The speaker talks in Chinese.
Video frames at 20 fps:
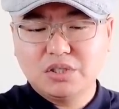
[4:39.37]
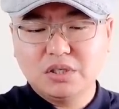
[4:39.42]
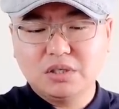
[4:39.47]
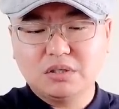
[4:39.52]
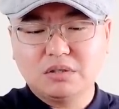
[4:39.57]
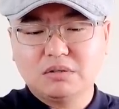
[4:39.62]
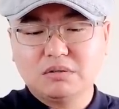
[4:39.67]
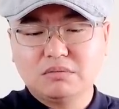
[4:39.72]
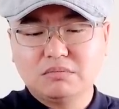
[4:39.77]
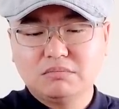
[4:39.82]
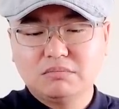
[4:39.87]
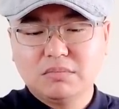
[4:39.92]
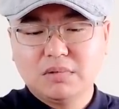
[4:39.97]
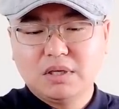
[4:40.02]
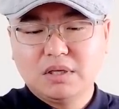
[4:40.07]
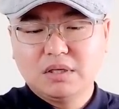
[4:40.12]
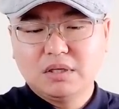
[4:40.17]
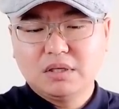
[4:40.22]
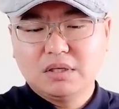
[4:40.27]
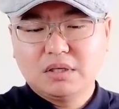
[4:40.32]
政
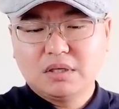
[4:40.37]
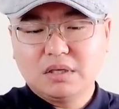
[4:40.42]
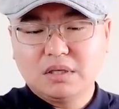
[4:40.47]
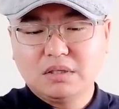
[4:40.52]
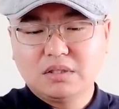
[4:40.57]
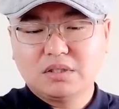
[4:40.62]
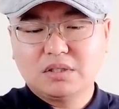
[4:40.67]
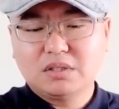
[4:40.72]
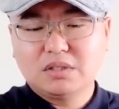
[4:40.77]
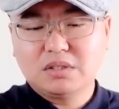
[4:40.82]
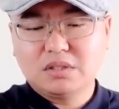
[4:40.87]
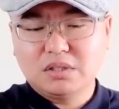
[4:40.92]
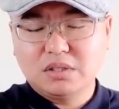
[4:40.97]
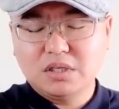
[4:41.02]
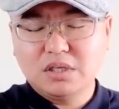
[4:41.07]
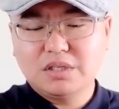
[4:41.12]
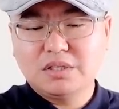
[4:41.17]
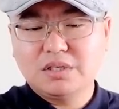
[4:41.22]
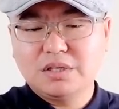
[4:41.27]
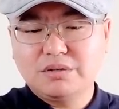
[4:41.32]
更是责
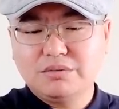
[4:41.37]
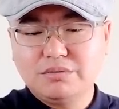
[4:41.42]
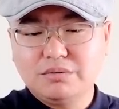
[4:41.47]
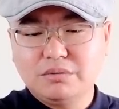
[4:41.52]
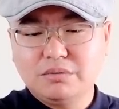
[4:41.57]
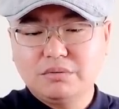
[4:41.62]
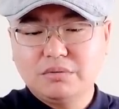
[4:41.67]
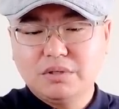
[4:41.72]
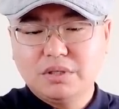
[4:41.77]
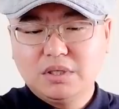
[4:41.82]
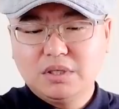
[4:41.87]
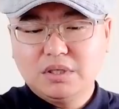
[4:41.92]
任艰巨。